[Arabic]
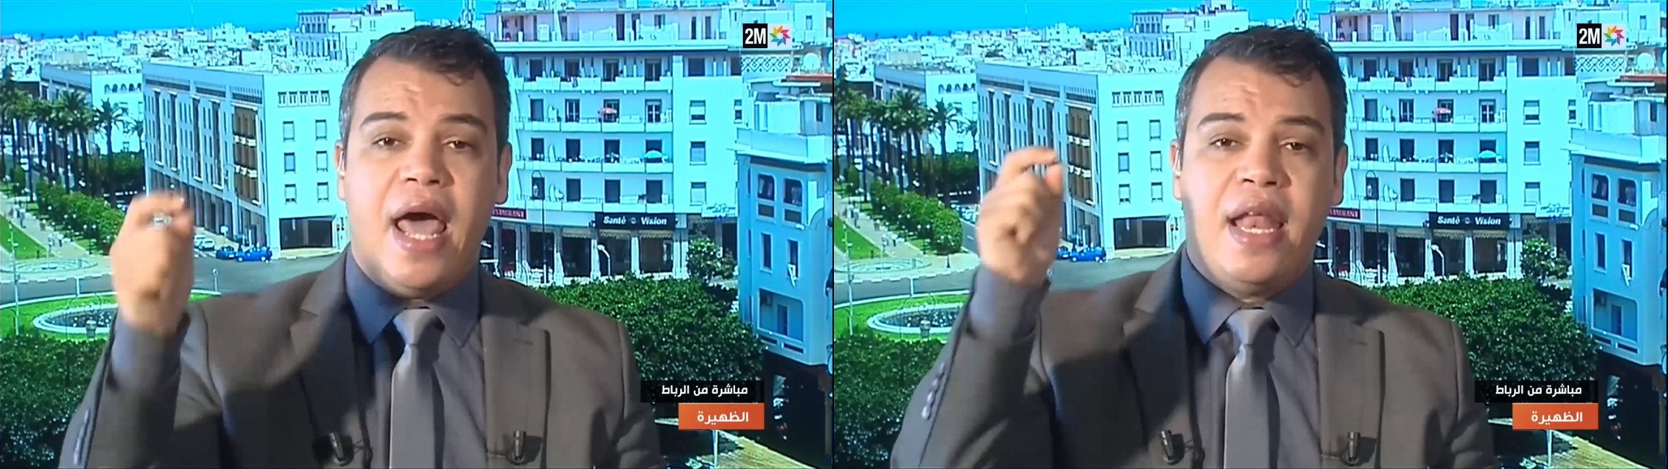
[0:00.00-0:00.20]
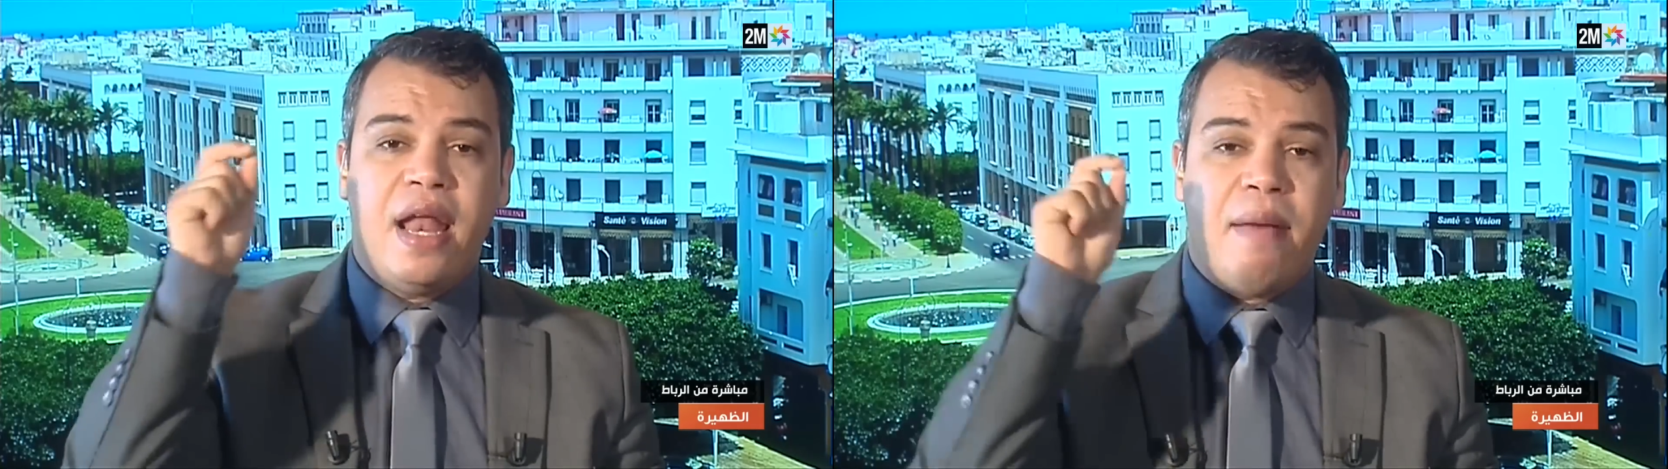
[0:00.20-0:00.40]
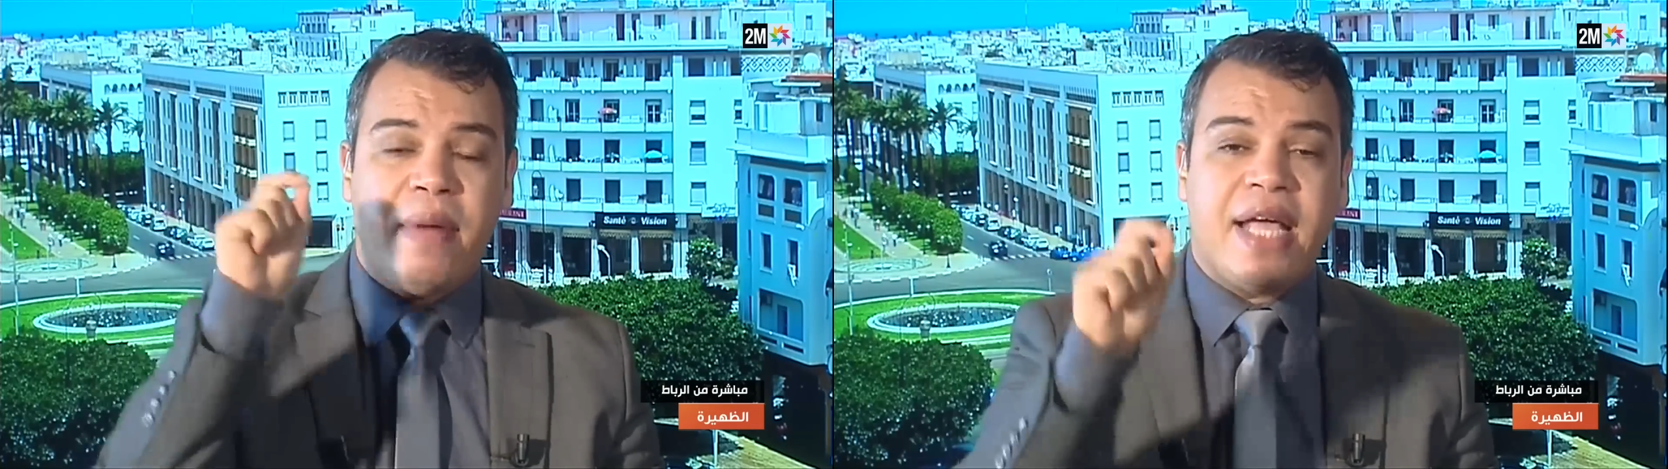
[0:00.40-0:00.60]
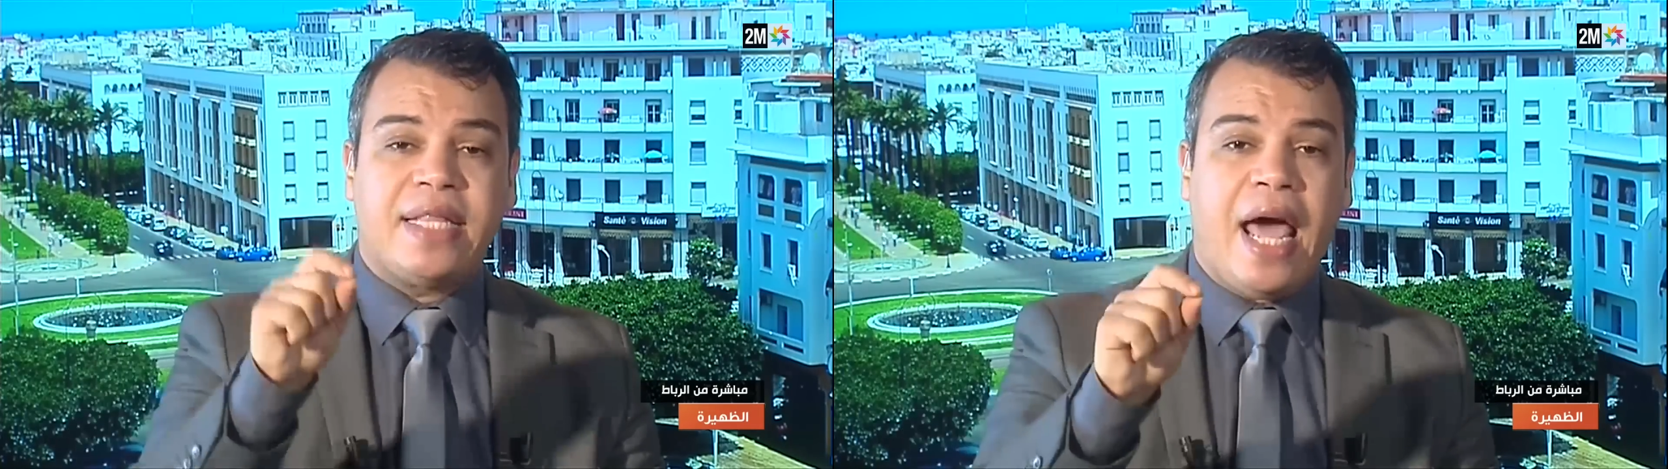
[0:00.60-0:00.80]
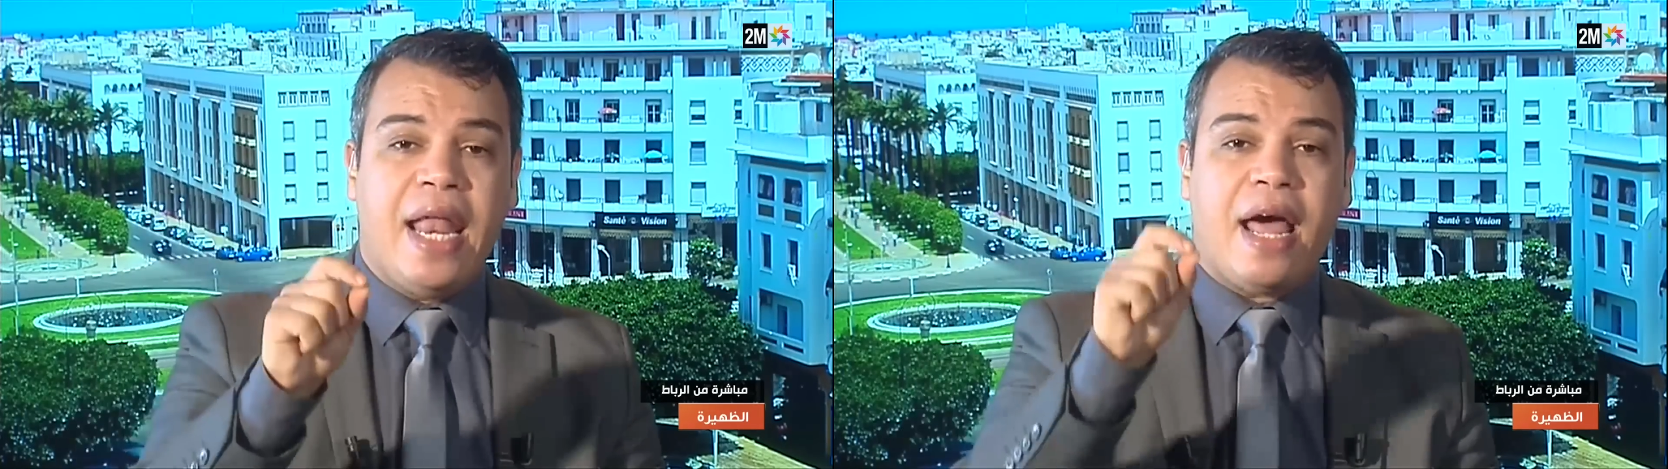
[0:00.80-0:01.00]
أن الأمر
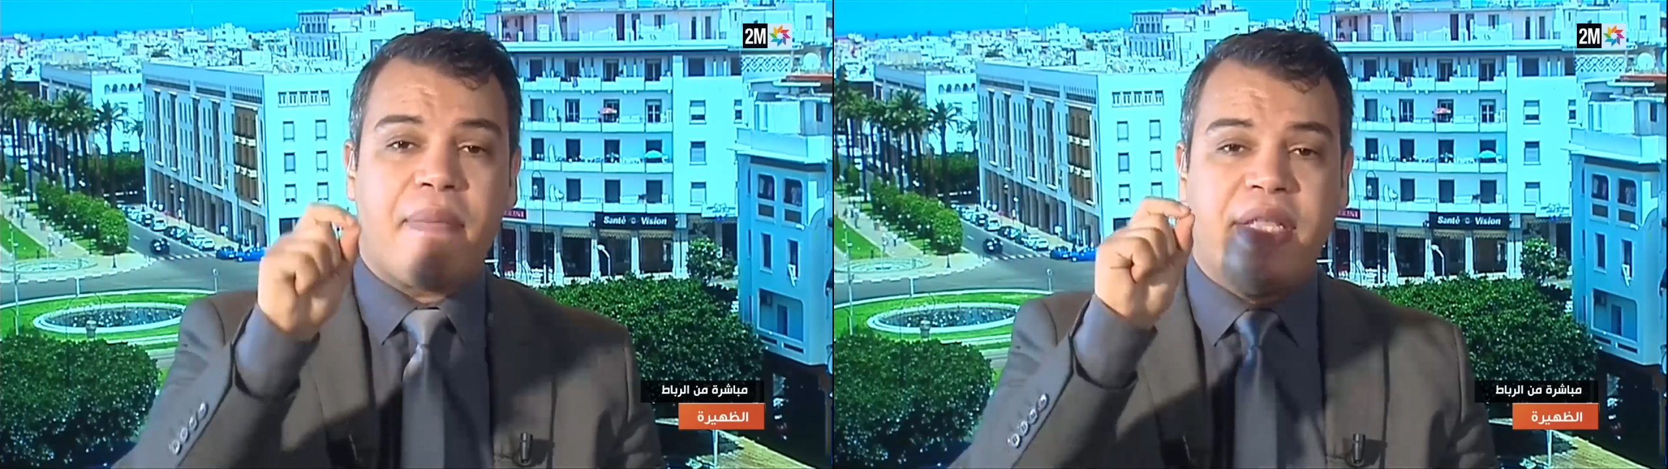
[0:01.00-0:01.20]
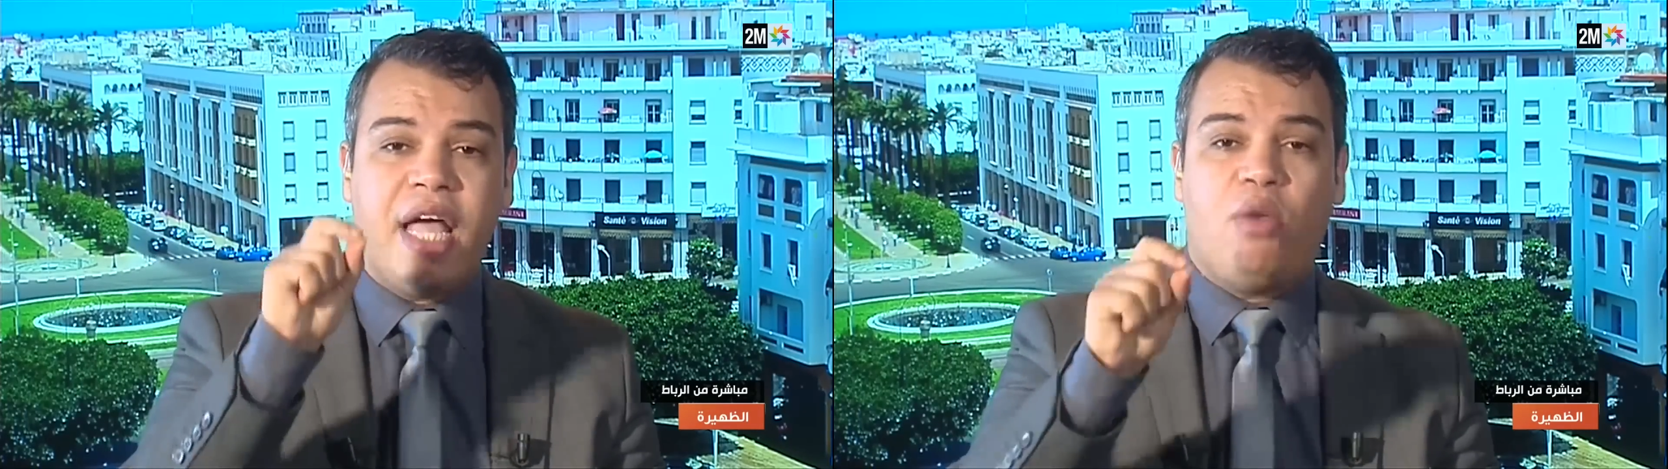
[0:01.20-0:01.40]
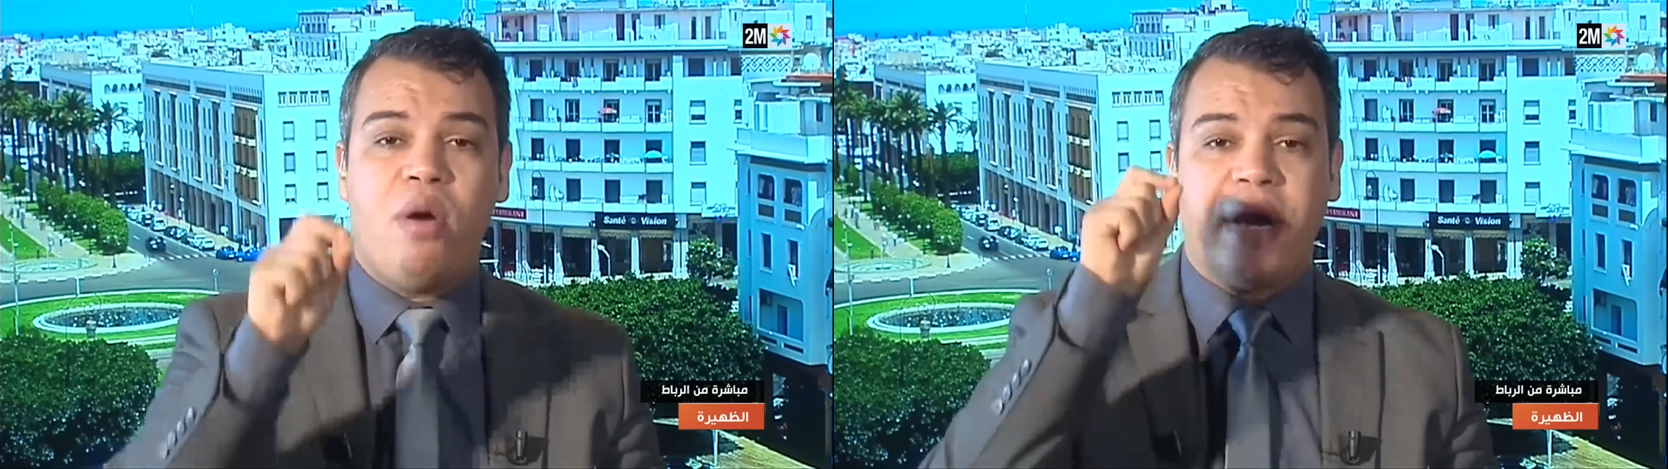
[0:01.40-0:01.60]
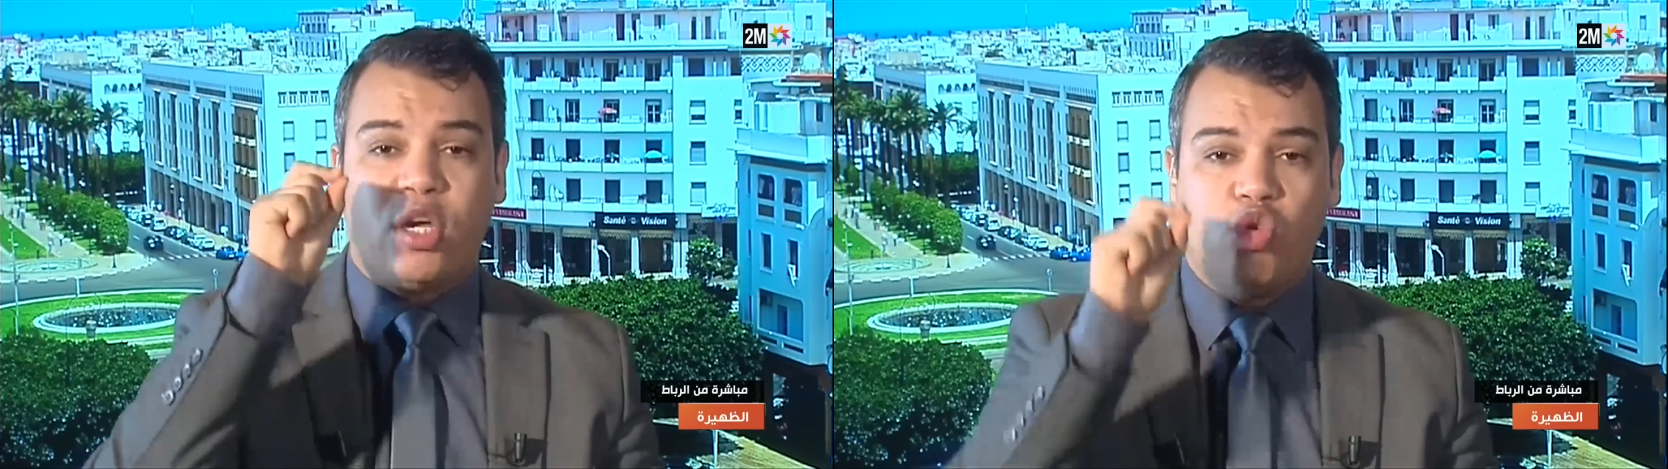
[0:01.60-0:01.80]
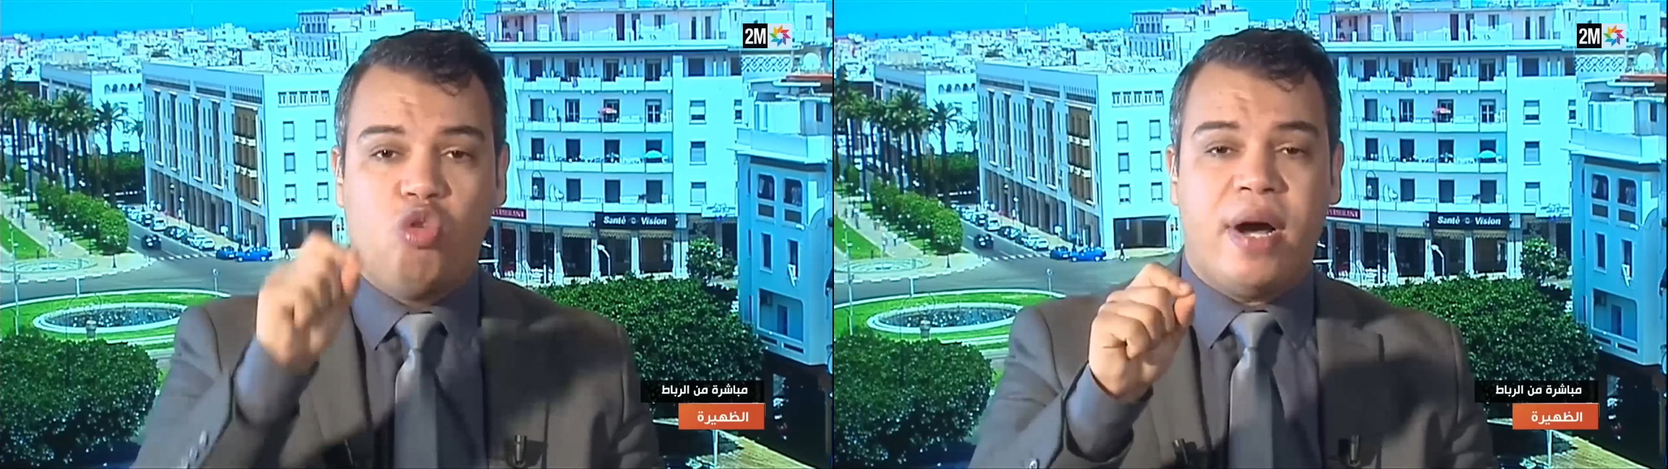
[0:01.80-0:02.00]
يتعلق بدعوة
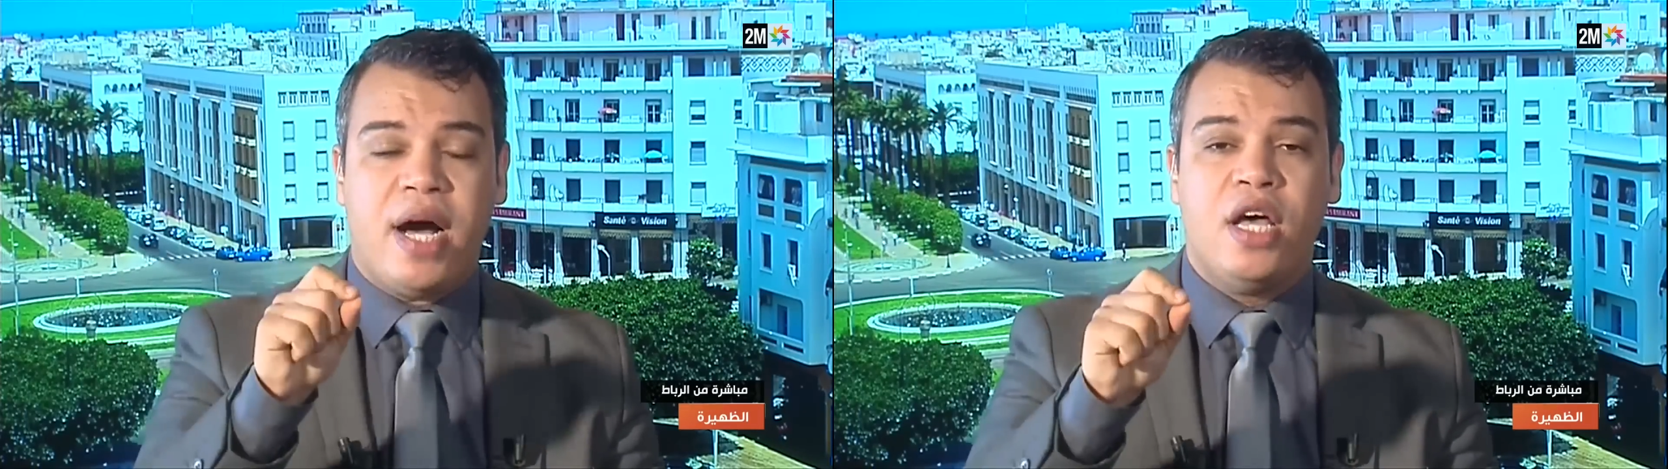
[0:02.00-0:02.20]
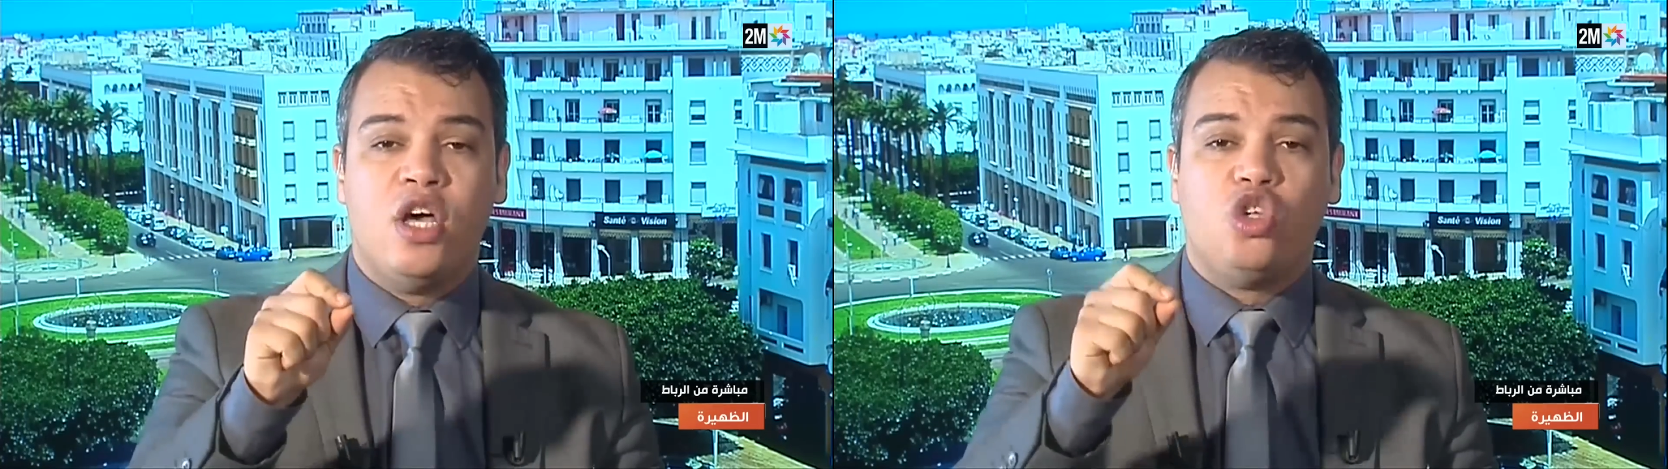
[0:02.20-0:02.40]
مكتوبة